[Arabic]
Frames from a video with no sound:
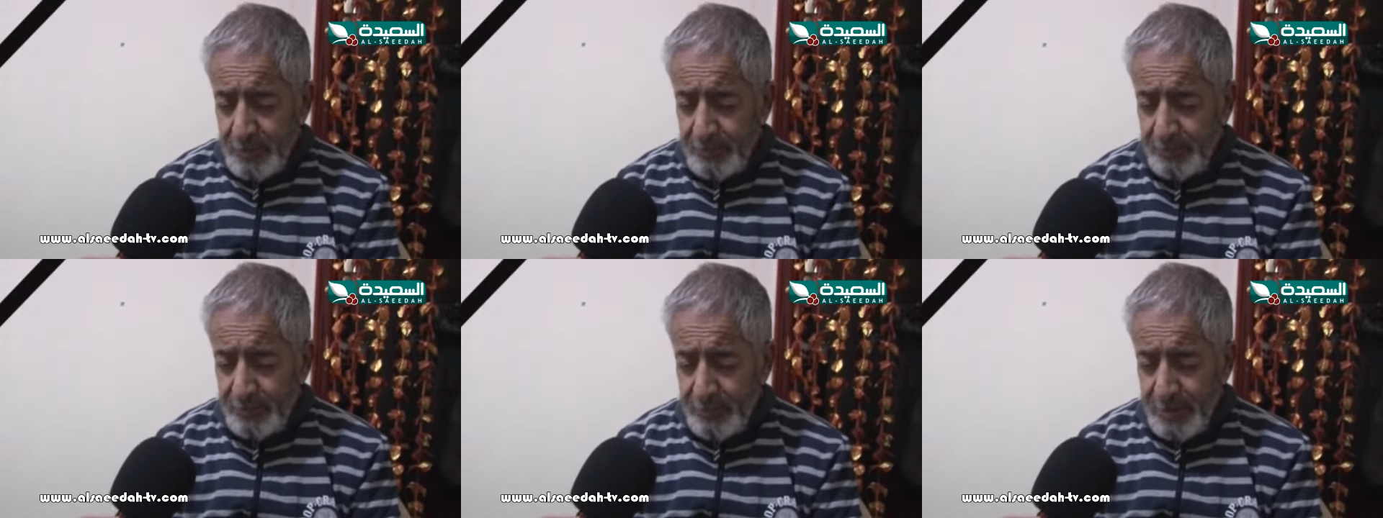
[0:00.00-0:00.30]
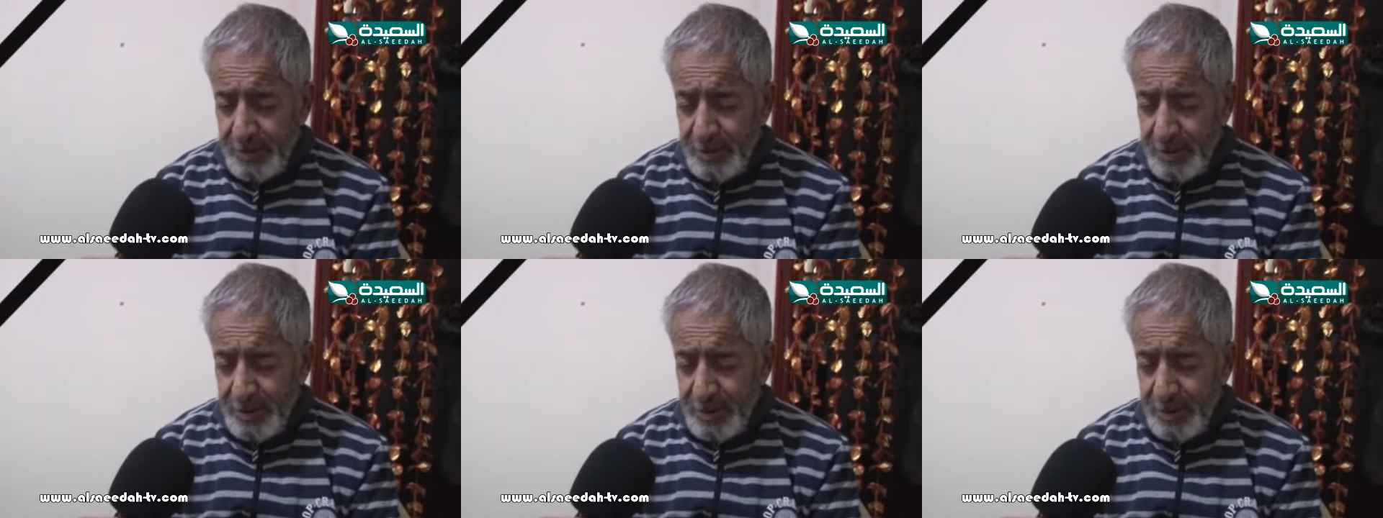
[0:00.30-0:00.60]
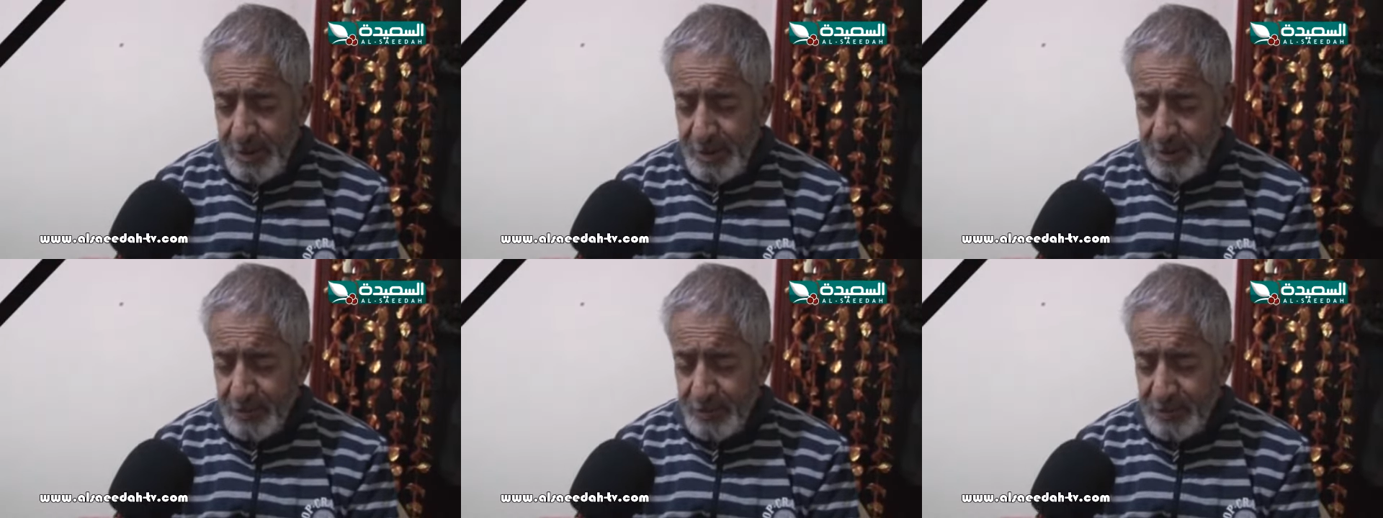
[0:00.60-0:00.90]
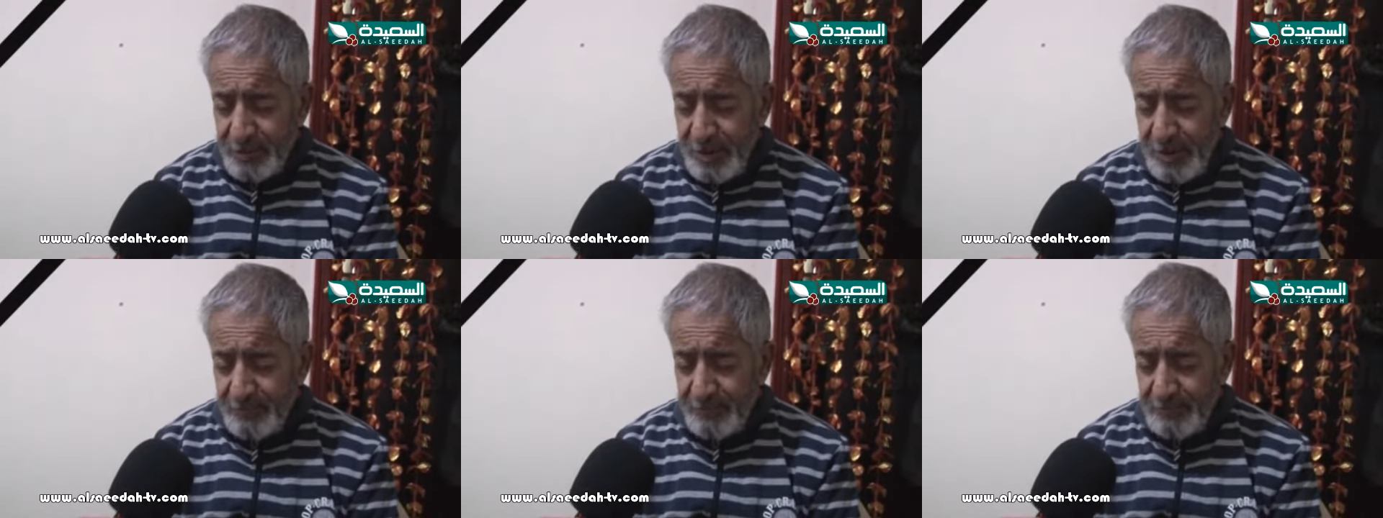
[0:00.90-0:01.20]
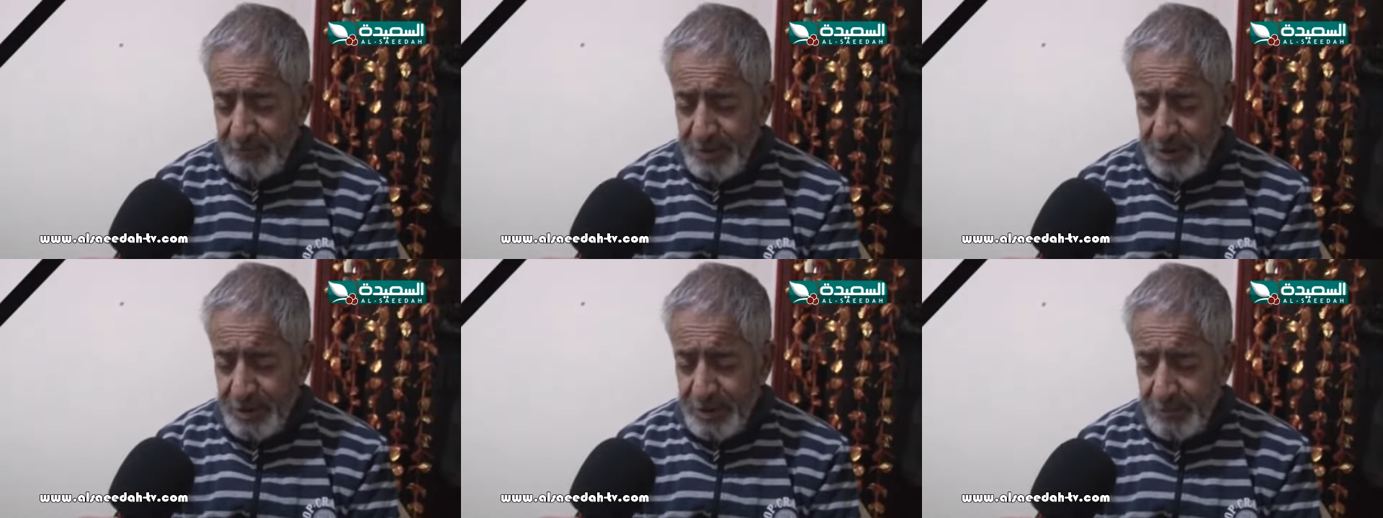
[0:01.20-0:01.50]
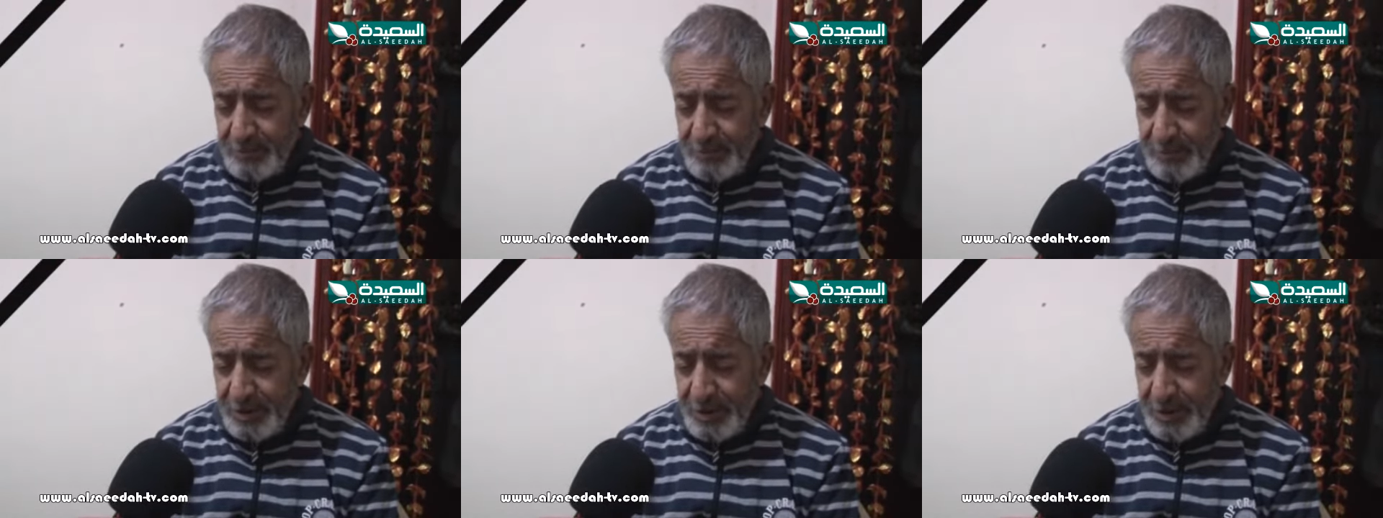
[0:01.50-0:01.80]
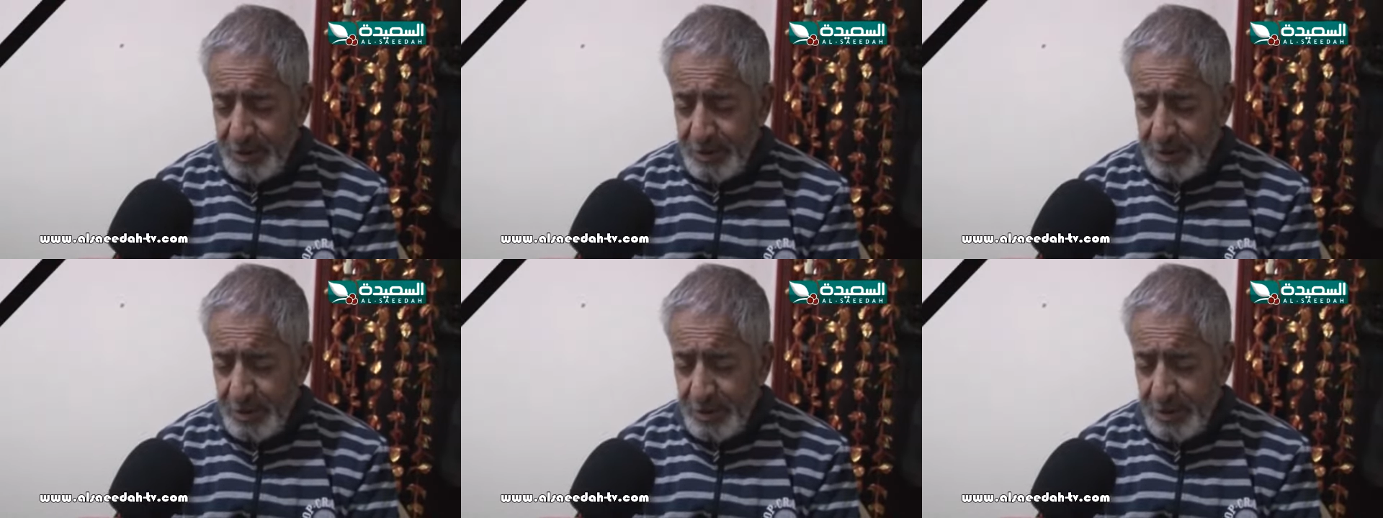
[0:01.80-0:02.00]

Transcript: فأسعفني ابني